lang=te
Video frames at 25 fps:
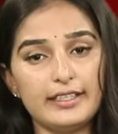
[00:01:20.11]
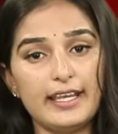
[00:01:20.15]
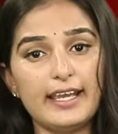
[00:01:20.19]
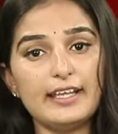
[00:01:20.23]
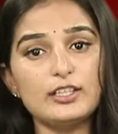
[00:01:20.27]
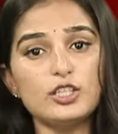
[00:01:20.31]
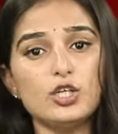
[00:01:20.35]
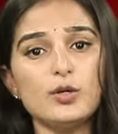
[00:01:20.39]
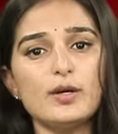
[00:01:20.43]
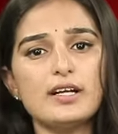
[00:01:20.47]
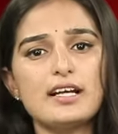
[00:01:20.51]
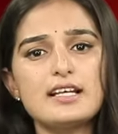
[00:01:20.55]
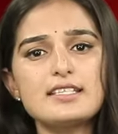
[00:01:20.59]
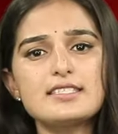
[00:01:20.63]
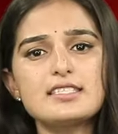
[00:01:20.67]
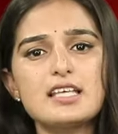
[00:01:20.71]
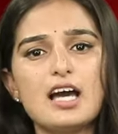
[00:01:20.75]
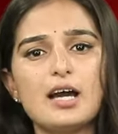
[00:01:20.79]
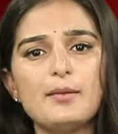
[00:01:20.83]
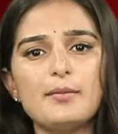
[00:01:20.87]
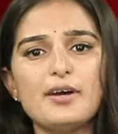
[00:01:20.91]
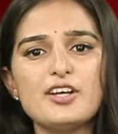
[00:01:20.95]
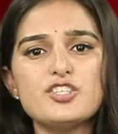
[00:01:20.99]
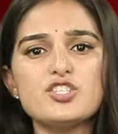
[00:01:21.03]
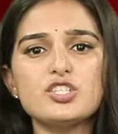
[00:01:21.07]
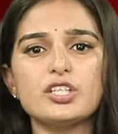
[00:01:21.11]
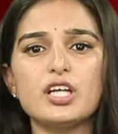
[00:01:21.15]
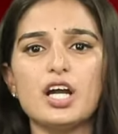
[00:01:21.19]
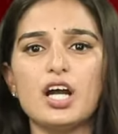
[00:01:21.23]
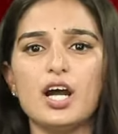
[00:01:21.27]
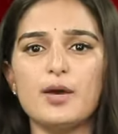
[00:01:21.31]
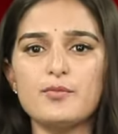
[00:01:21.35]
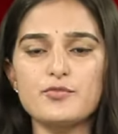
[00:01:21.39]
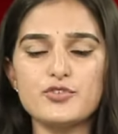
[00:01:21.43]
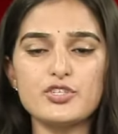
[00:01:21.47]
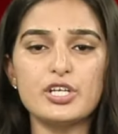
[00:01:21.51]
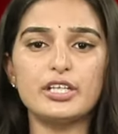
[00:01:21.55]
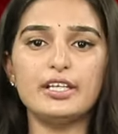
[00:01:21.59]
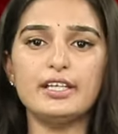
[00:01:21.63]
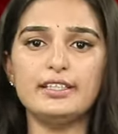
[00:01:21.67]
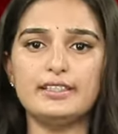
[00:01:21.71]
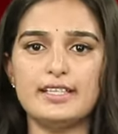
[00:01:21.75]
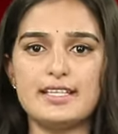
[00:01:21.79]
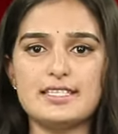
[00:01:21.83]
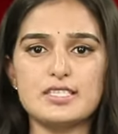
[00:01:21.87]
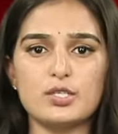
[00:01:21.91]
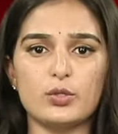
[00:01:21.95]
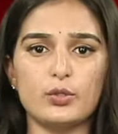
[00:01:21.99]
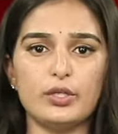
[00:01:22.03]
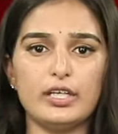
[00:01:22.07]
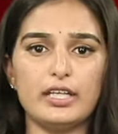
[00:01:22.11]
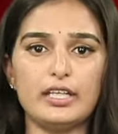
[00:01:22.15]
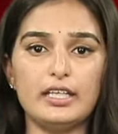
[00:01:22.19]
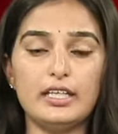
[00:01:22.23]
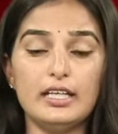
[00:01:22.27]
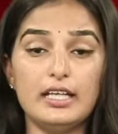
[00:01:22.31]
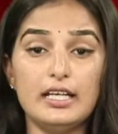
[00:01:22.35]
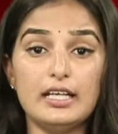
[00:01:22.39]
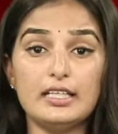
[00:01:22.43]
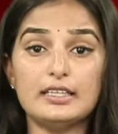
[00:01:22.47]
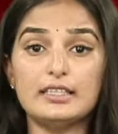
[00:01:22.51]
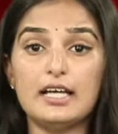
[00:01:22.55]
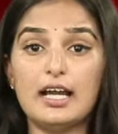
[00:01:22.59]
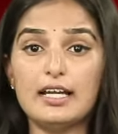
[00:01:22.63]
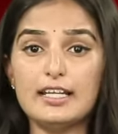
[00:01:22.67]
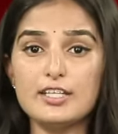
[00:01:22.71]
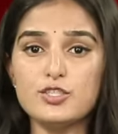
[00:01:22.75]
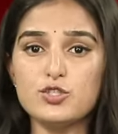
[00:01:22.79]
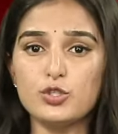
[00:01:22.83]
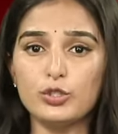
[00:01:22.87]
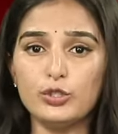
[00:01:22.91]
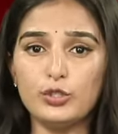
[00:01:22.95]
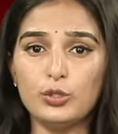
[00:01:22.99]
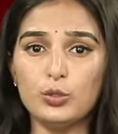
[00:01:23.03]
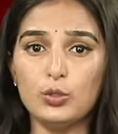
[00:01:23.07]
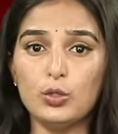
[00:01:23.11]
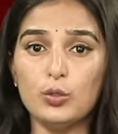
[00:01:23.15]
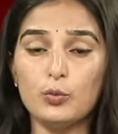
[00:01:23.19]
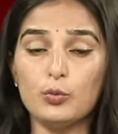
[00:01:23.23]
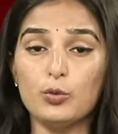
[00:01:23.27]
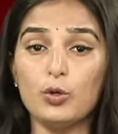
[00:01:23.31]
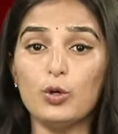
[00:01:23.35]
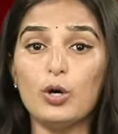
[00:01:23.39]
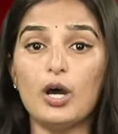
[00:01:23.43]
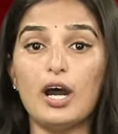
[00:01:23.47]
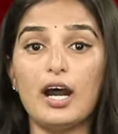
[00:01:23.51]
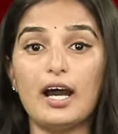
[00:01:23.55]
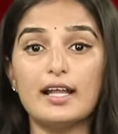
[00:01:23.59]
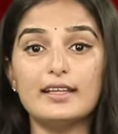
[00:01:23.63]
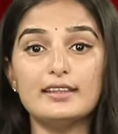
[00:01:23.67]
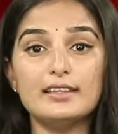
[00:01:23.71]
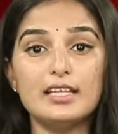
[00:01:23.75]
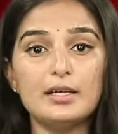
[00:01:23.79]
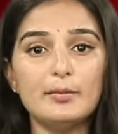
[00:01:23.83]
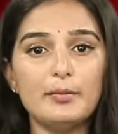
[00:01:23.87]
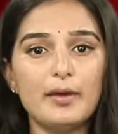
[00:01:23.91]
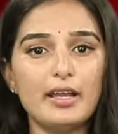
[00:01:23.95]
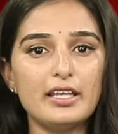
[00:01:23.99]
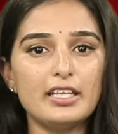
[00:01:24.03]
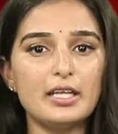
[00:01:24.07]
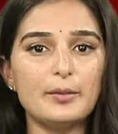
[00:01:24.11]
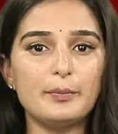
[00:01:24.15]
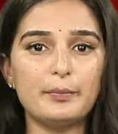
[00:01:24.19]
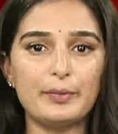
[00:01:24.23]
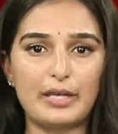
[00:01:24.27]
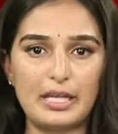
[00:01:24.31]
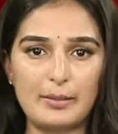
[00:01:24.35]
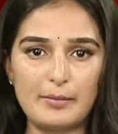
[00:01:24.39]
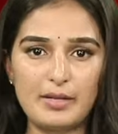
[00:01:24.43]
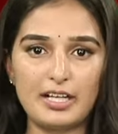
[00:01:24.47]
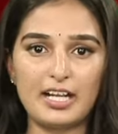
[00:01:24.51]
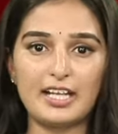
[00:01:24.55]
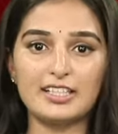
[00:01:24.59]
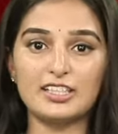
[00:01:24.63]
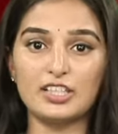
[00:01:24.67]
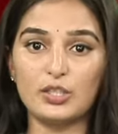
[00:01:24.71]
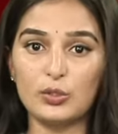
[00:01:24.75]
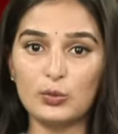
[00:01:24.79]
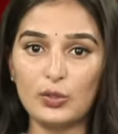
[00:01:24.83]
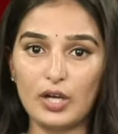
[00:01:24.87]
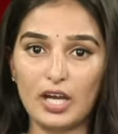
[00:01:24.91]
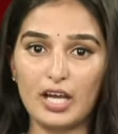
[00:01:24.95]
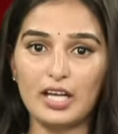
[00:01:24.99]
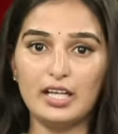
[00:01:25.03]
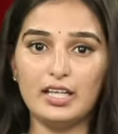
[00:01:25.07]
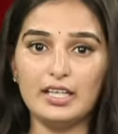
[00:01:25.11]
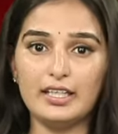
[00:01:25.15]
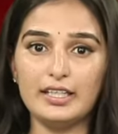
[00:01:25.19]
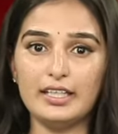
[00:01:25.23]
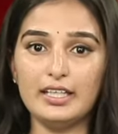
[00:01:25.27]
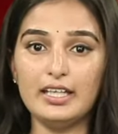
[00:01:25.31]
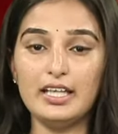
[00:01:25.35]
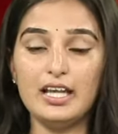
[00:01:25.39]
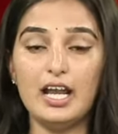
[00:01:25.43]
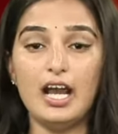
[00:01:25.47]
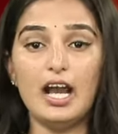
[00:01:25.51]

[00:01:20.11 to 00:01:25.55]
ఏదో ఒక సామాజిక అంశాన్ని తీసుకొని దాని చుట్టూ ఓ అందమైన ప్రేమ కథను అల్లి